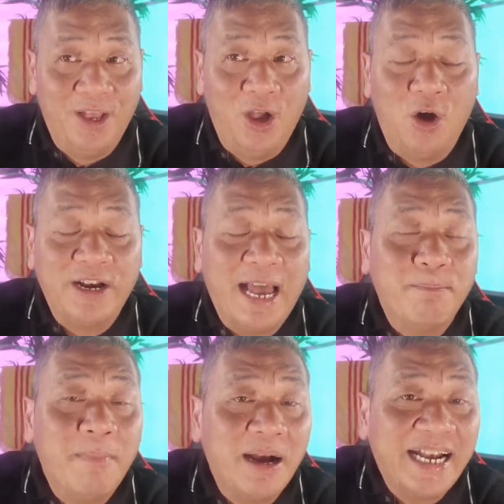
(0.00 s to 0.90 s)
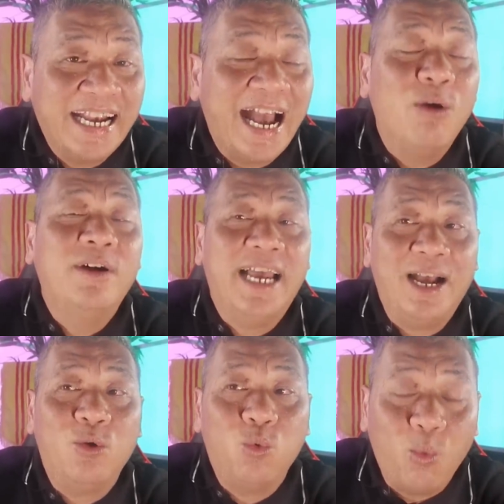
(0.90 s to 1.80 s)
Họ đang khao khát
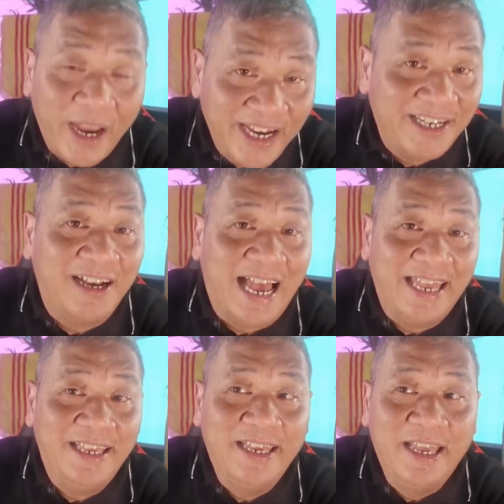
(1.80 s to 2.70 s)
quay trở lại